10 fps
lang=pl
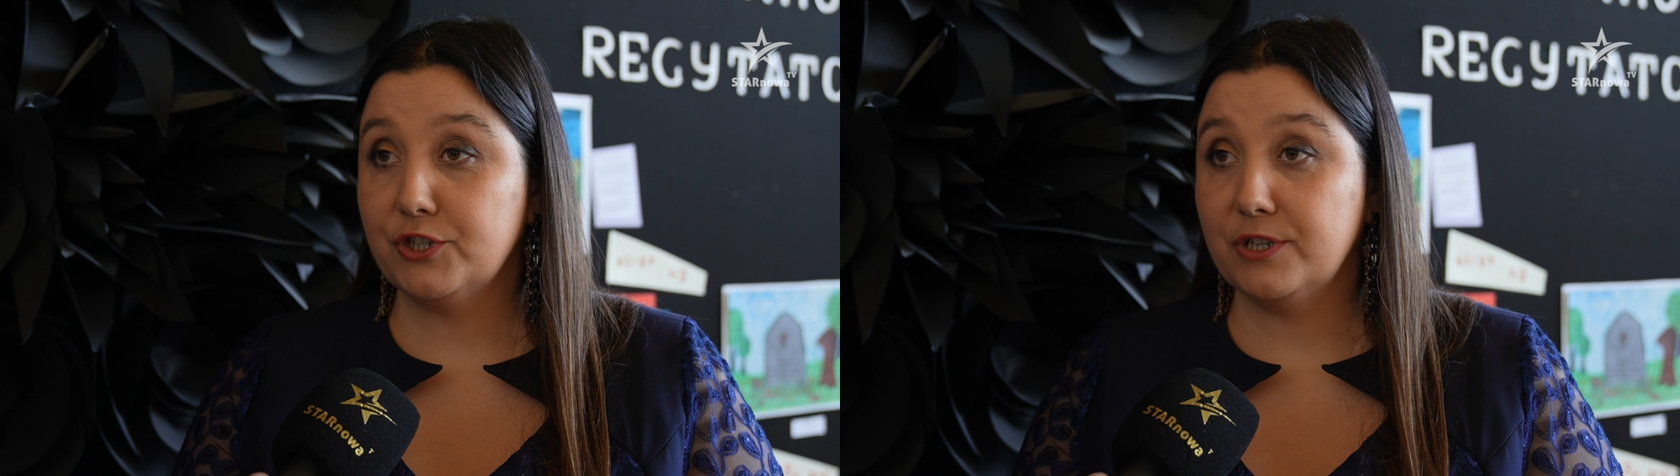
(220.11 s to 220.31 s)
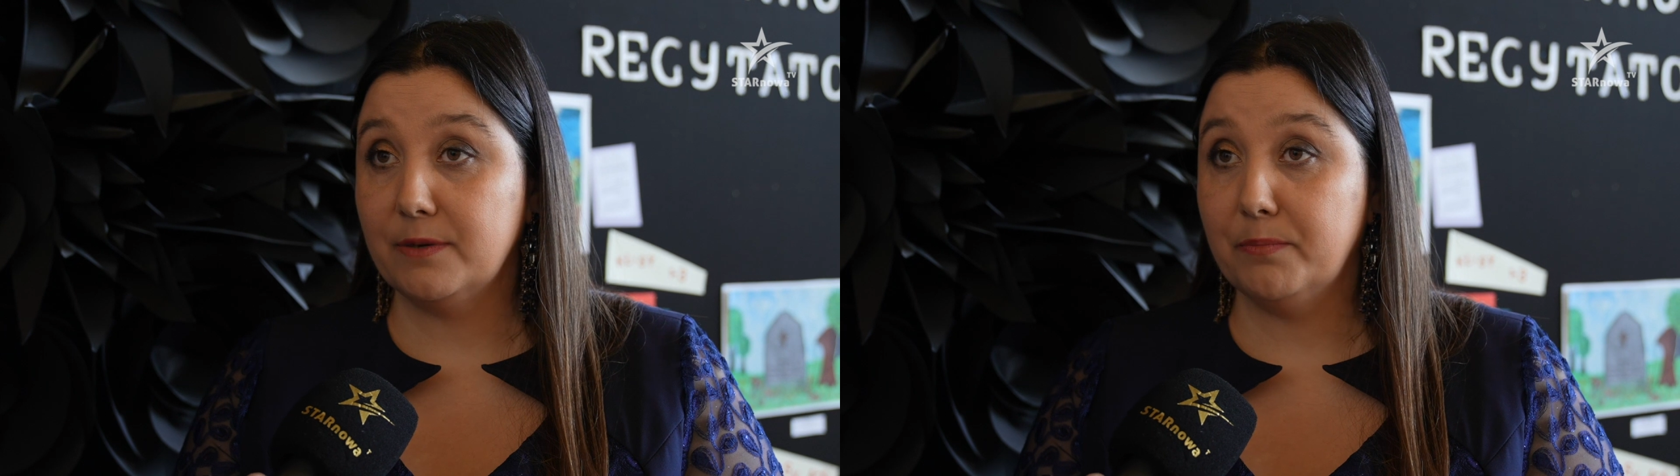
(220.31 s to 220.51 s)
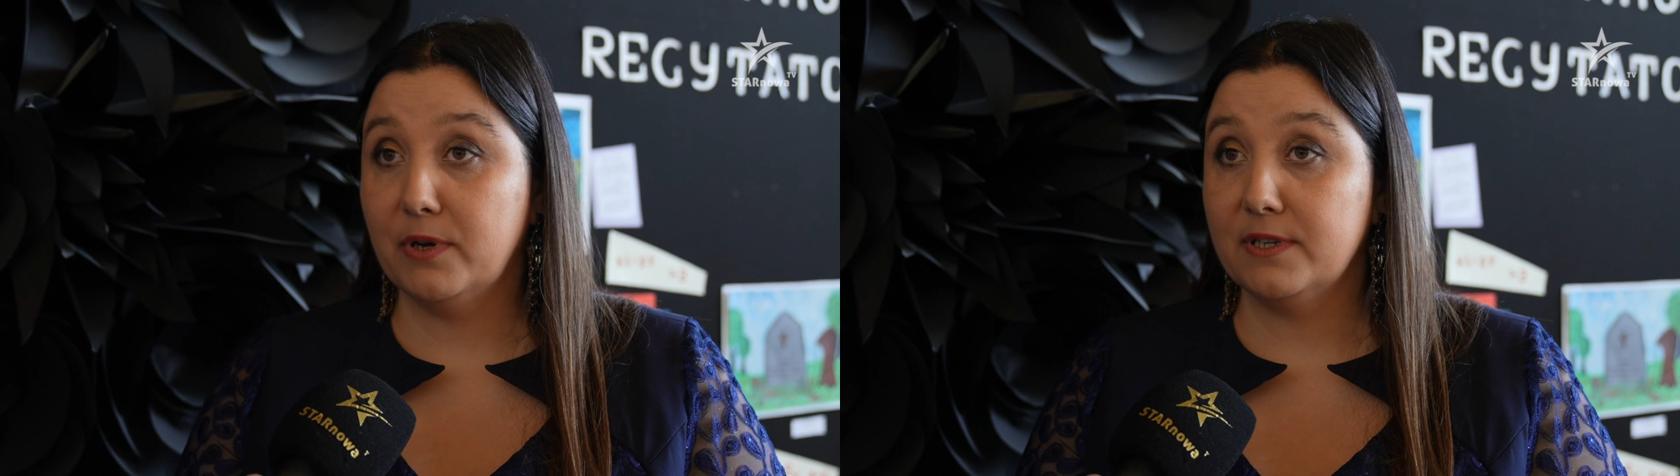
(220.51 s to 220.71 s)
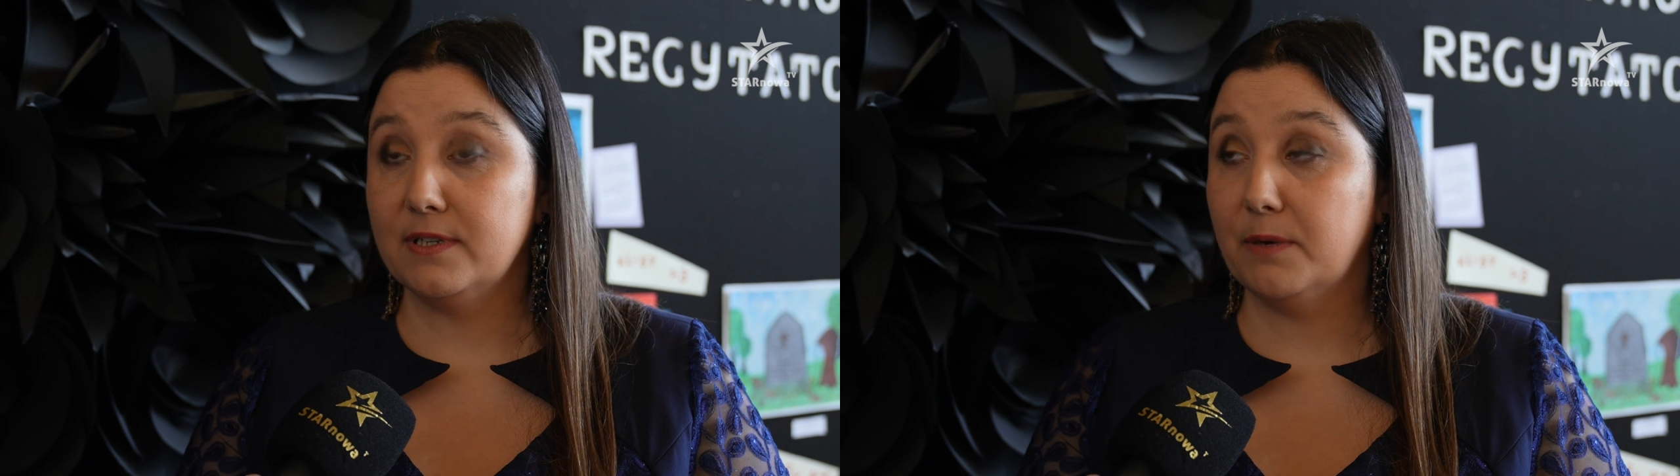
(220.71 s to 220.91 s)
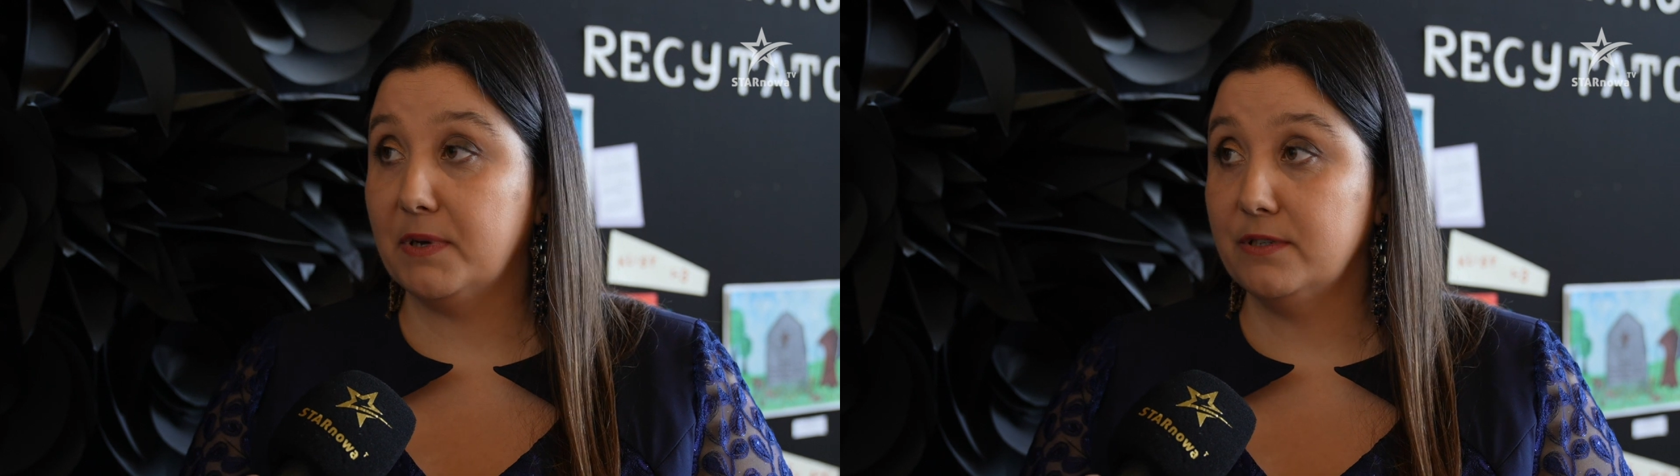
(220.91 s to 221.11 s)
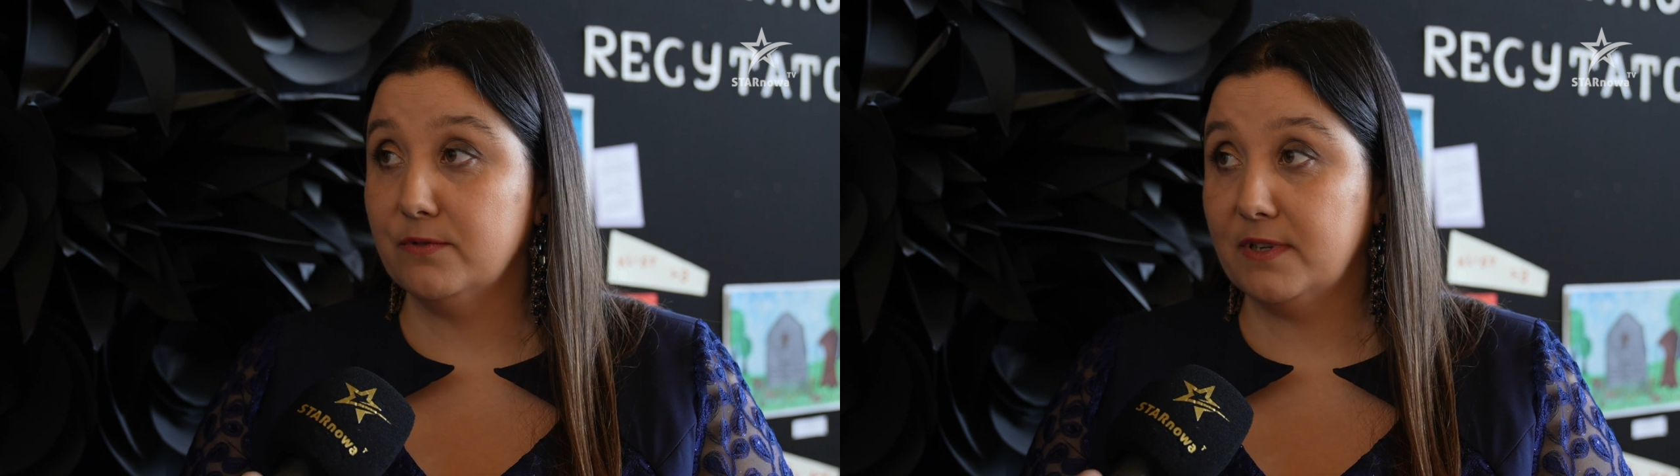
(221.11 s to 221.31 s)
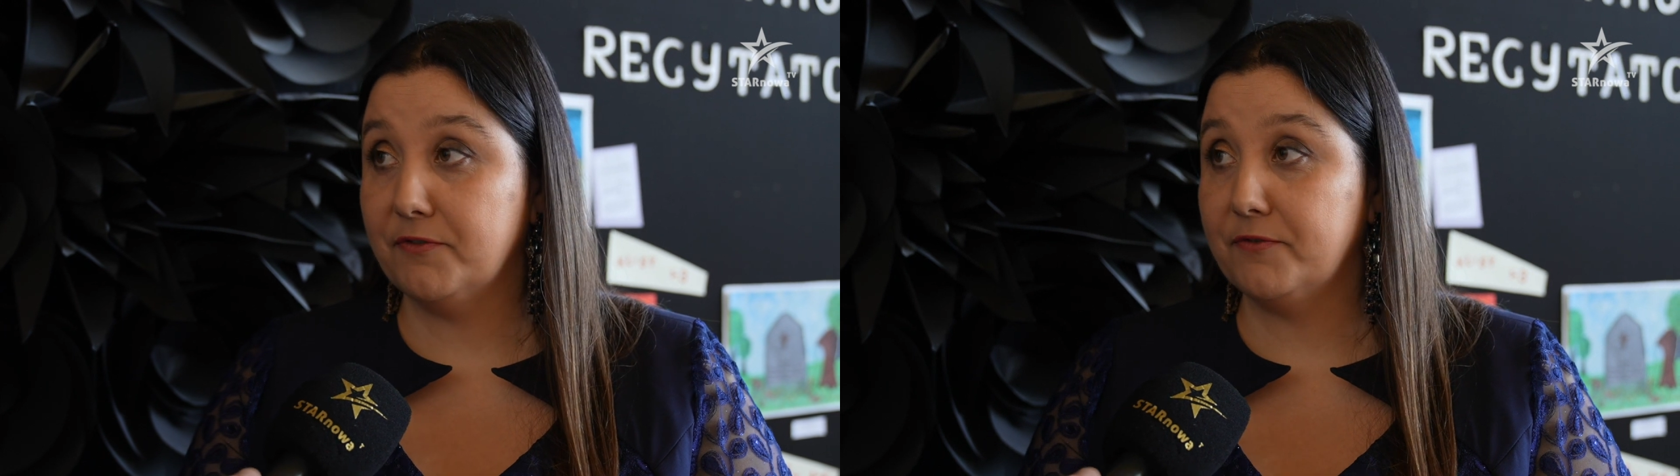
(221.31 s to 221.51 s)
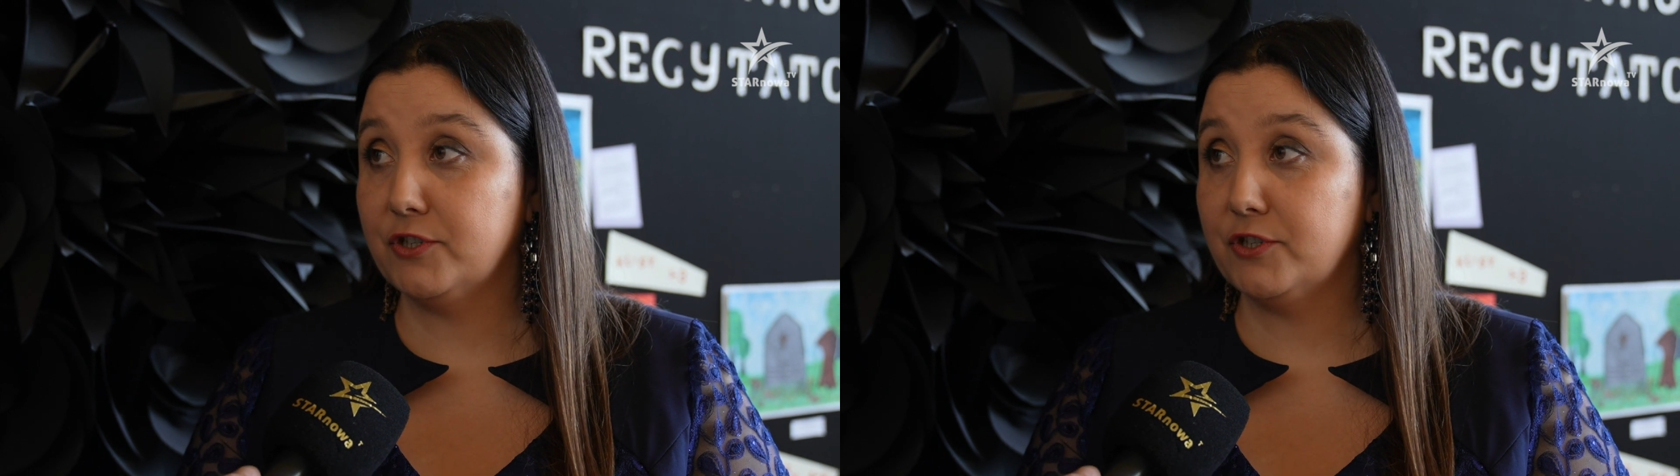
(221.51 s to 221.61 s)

że poezja pani Józefy